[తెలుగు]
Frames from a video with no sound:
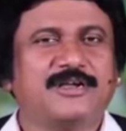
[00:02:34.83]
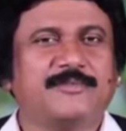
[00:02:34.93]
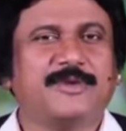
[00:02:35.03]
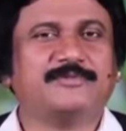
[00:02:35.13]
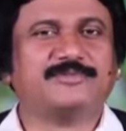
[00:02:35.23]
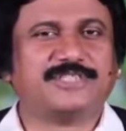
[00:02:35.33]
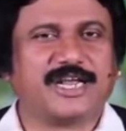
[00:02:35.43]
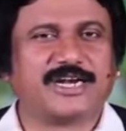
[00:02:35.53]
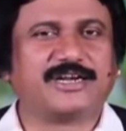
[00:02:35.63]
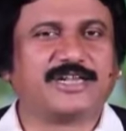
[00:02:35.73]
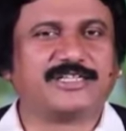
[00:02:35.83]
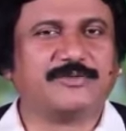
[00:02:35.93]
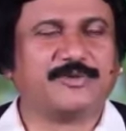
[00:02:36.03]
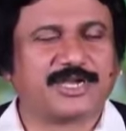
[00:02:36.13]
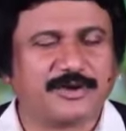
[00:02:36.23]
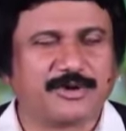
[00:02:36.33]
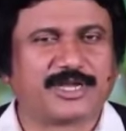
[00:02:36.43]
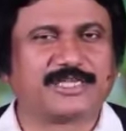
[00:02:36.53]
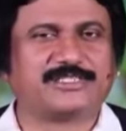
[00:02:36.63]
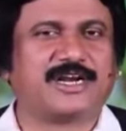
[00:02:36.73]
మనం సరెండర్ అయితే ఒకే
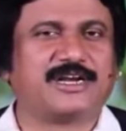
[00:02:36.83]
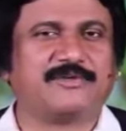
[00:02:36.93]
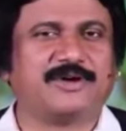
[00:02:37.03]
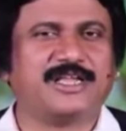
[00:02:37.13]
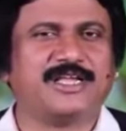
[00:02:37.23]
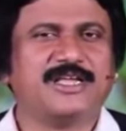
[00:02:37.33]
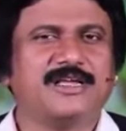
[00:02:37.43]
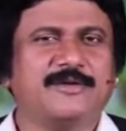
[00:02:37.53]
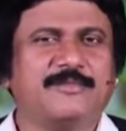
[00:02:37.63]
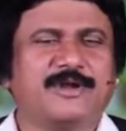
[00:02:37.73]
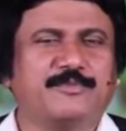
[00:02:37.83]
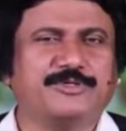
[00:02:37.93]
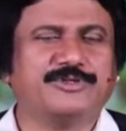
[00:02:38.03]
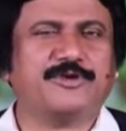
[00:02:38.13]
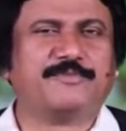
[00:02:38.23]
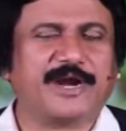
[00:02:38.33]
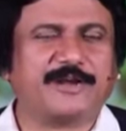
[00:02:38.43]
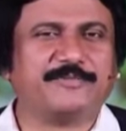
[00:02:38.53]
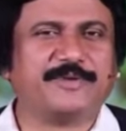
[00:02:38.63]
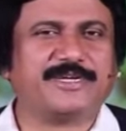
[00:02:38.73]
ఒక్కరికి సరెండర్ అవ్వాలి మన బొందులో ప్రాణం
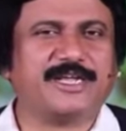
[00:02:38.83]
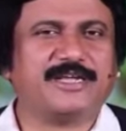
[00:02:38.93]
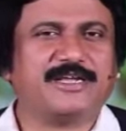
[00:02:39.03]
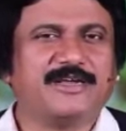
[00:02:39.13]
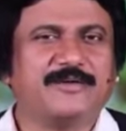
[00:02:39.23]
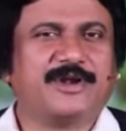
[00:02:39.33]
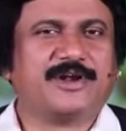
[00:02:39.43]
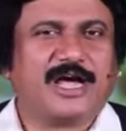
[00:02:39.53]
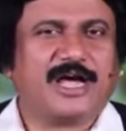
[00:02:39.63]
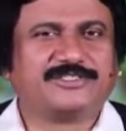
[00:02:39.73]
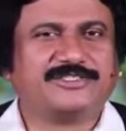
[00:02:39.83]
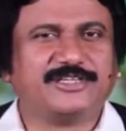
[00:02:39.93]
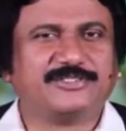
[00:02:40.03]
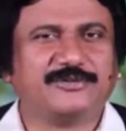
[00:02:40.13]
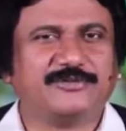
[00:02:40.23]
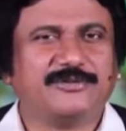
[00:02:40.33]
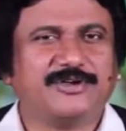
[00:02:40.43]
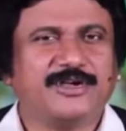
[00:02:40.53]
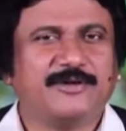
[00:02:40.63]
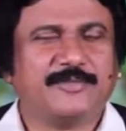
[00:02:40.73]
పెట్టి మనకు ఆక్సిజన్ ఇస్తూ
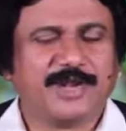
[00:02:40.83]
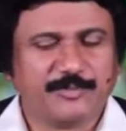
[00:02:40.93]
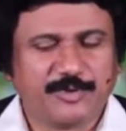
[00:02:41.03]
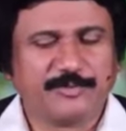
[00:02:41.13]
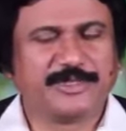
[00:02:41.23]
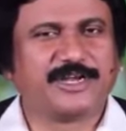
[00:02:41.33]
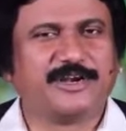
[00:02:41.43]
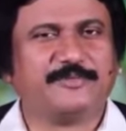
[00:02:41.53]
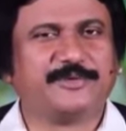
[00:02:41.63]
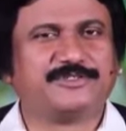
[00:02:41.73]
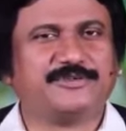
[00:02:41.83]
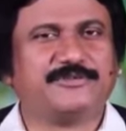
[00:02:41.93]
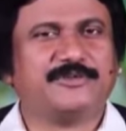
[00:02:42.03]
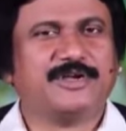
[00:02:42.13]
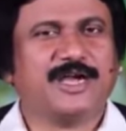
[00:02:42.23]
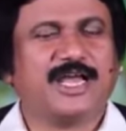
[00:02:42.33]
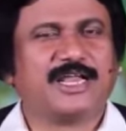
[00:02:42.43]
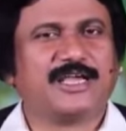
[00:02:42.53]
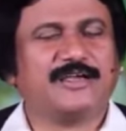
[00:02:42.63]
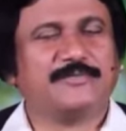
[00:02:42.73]
మనల్ని భూమి మీద నడిపిస్తూ
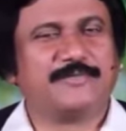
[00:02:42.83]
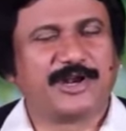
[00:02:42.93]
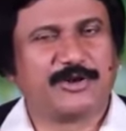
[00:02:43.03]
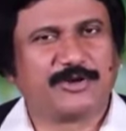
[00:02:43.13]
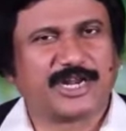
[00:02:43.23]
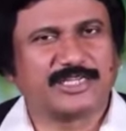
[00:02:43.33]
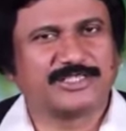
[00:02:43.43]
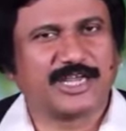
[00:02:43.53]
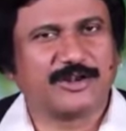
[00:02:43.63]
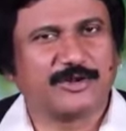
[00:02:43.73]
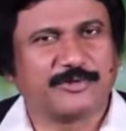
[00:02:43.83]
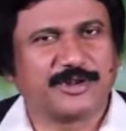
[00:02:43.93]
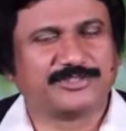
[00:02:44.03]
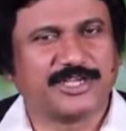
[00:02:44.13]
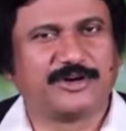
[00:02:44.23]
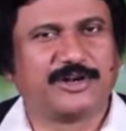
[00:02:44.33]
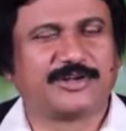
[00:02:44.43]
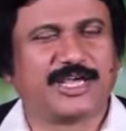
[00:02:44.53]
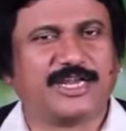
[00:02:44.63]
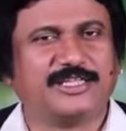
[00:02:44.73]
అలాగే పరలోక రాజ్యాల్లో మనం
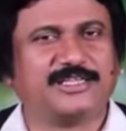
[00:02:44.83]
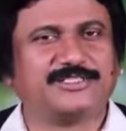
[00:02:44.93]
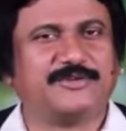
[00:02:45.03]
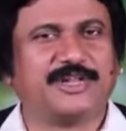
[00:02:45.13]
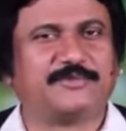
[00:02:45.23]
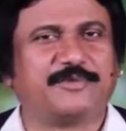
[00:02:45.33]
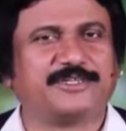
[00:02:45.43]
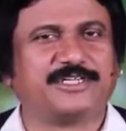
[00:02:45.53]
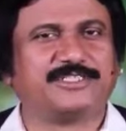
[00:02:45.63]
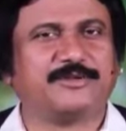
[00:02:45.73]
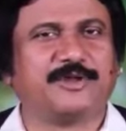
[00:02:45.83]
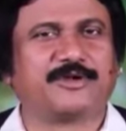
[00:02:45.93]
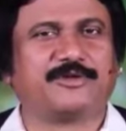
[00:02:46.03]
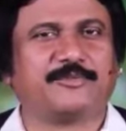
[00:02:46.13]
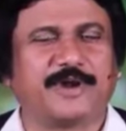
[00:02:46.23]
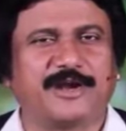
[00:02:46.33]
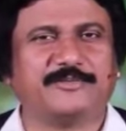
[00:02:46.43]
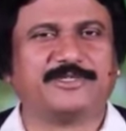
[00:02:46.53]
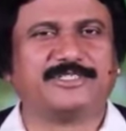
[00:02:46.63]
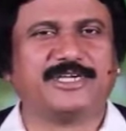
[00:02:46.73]
చేరినట్లుగా నిత్య జీవన ఏర్పాటు చేసి మనకొరకు ప్రాణం
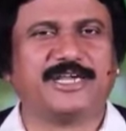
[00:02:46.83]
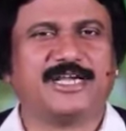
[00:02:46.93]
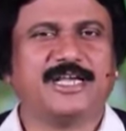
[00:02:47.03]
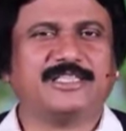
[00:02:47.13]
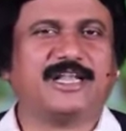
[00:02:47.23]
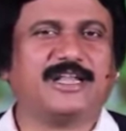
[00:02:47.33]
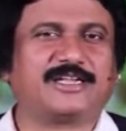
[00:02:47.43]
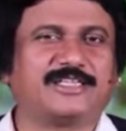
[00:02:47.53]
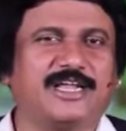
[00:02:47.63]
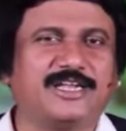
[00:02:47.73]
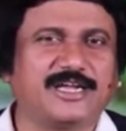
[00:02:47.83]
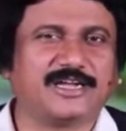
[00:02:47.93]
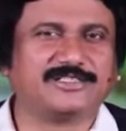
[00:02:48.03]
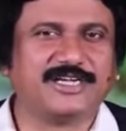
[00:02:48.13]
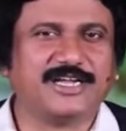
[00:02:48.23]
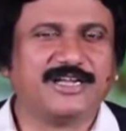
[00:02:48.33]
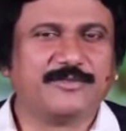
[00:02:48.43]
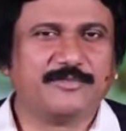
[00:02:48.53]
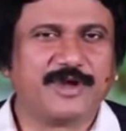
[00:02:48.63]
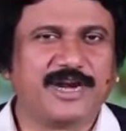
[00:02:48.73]
ఇచ్చి తన రక్తాన్ని కార్చి
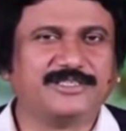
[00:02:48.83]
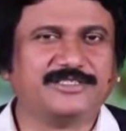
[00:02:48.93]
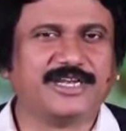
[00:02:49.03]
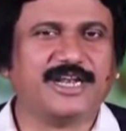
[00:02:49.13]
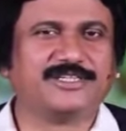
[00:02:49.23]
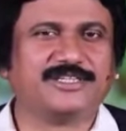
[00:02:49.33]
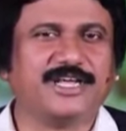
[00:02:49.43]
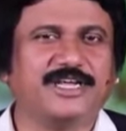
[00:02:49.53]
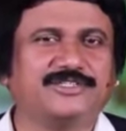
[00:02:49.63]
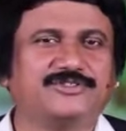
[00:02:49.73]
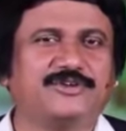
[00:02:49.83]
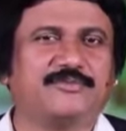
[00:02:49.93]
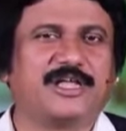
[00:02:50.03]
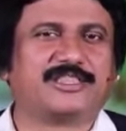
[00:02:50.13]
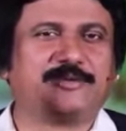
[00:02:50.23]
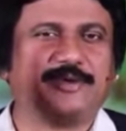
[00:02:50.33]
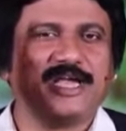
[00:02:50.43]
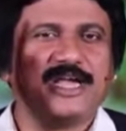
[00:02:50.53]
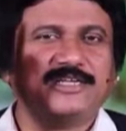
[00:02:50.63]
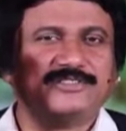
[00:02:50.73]
మరణించి తిరిగి లేచిన యేసుకు మాత్రమే
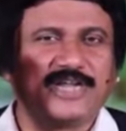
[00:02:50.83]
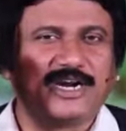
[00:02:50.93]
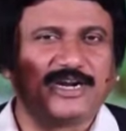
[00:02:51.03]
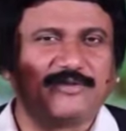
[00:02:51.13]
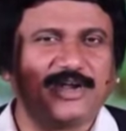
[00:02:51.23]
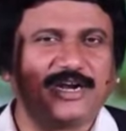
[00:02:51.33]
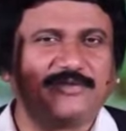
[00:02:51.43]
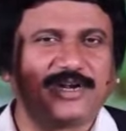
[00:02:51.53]
సరెండర్ అవ్వాలని వారు